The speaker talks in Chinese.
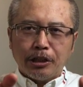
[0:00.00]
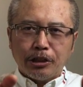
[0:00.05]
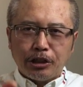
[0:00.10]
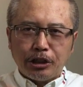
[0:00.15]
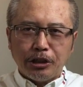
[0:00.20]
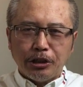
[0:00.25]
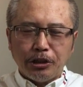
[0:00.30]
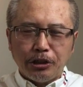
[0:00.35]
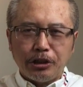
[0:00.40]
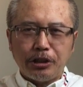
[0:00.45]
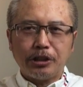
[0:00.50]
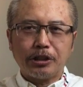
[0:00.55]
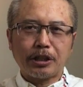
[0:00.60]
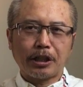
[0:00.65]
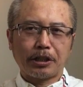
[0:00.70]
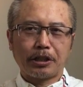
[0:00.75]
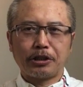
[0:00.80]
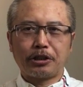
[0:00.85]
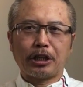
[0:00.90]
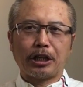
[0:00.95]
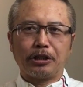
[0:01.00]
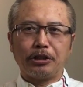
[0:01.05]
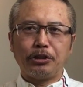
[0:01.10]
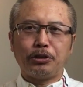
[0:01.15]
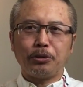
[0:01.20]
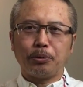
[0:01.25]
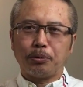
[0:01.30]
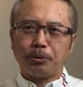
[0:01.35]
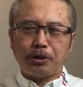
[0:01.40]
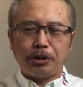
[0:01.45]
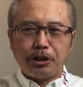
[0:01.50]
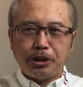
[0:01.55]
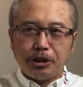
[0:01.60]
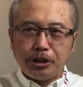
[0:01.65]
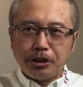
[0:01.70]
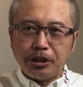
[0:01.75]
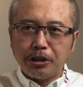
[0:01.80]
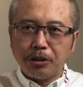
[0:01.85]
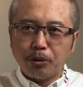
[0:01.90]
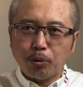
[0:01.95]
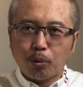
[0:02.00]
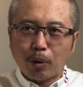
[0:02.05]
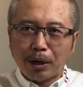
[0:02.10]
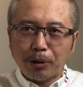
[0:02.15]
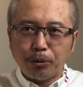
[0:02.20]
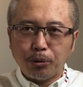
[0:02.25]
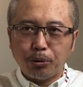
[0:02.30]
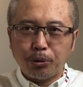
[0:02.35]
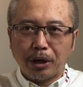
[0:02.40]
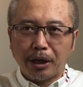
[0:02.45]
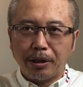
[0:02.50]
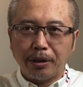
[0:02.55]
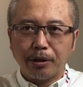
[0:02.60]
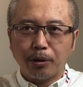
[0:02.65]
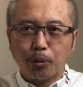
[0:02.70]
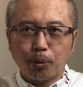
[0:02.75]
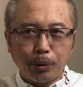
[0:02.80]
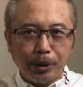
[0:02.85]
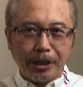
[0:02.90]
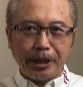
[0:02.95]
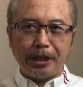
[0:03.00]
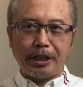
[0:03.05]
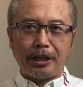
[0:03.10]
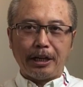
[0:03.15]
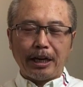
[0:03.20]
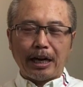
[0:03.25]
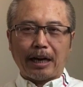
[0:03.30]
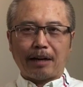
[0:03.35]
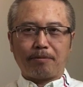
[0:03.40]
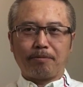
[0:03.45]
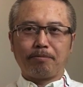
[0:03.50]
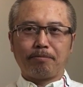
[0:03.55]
经济上的成就已经完全归零了，